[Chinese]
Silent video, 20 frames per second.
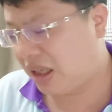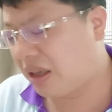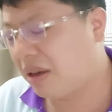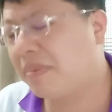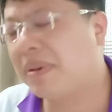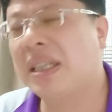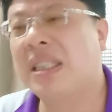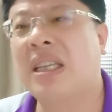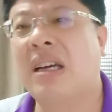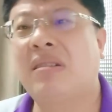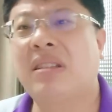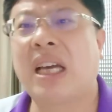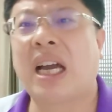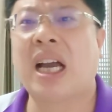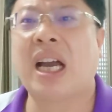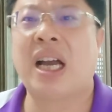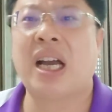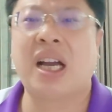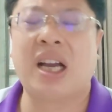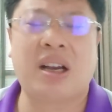一个被糟蹋
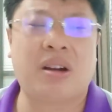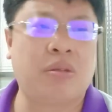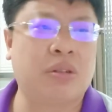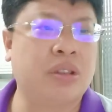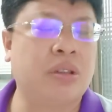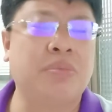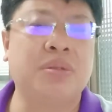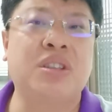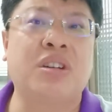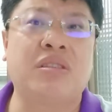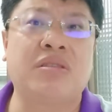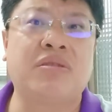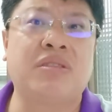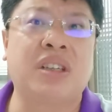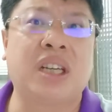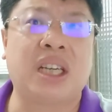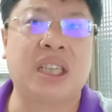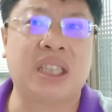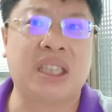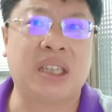啊！我就不重
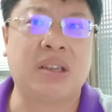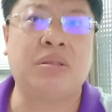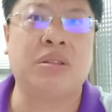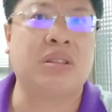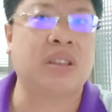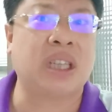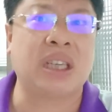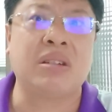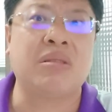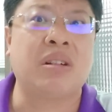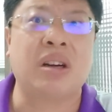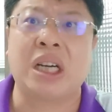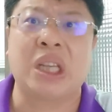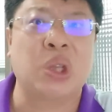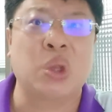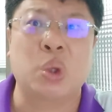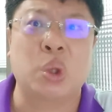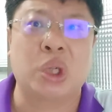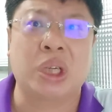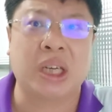复了，以前我都提过
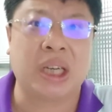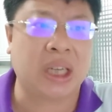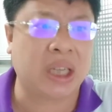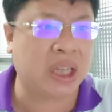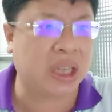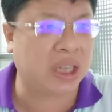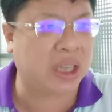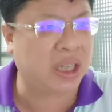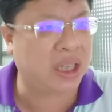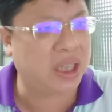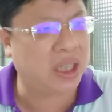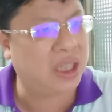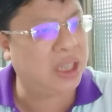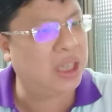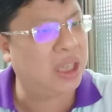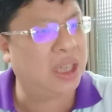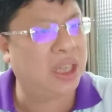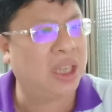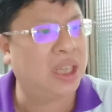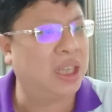很多了啊，
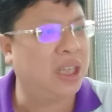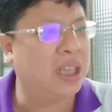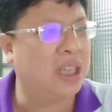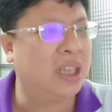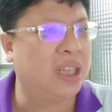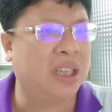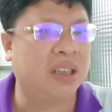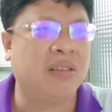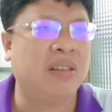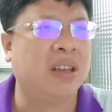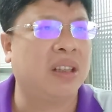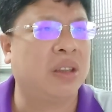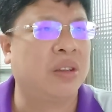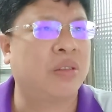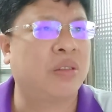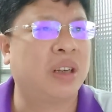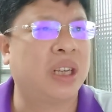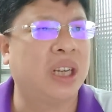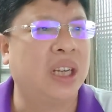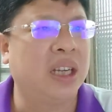提过很
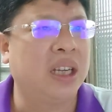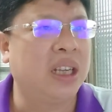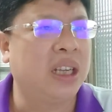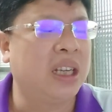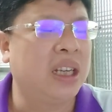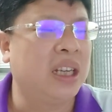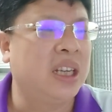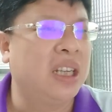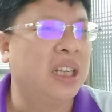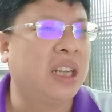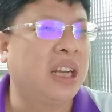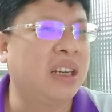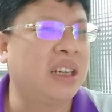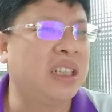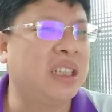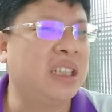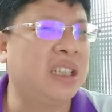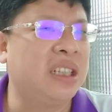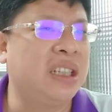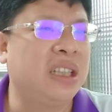多了。然后
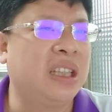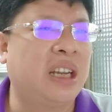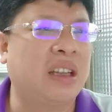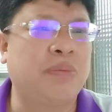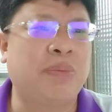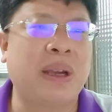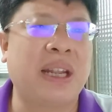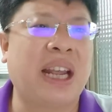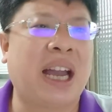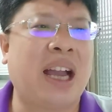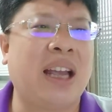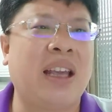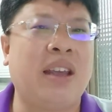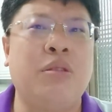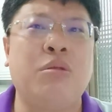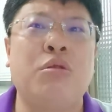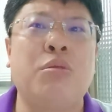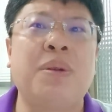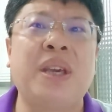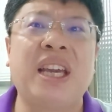你，然后被他
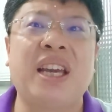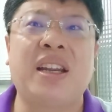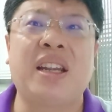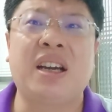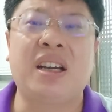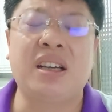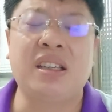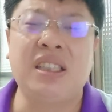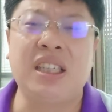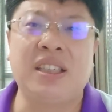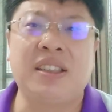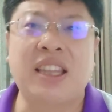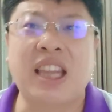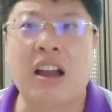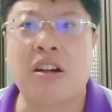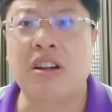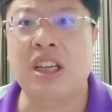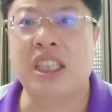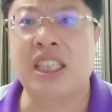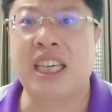一路骗，而且
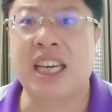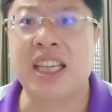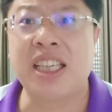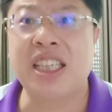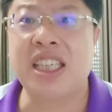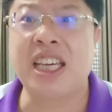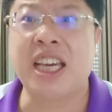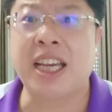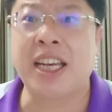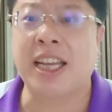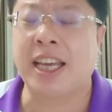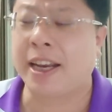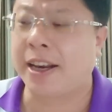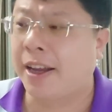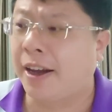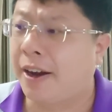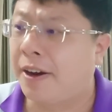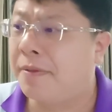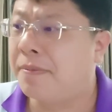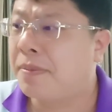到了前些
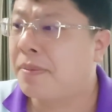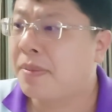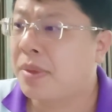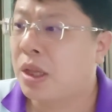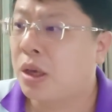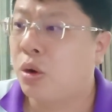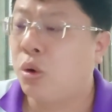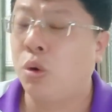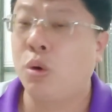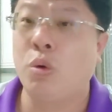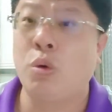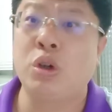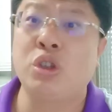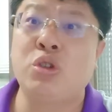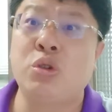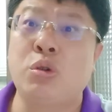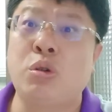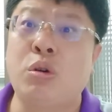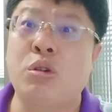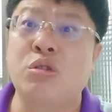年哈，我我
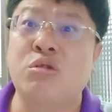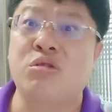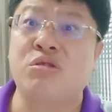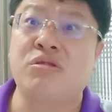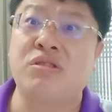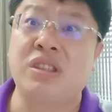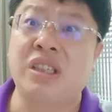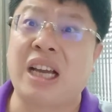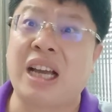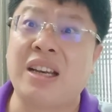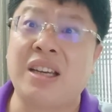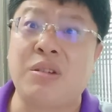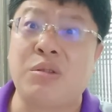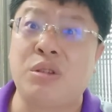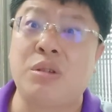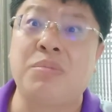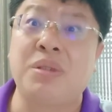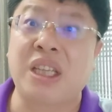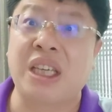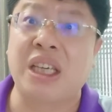举过我祖父的案例，
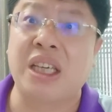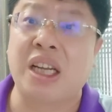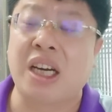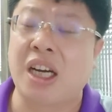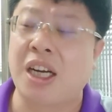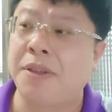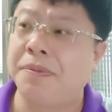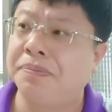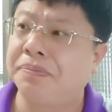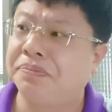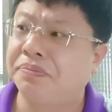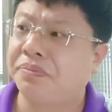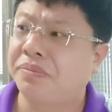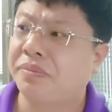我就不提了啊。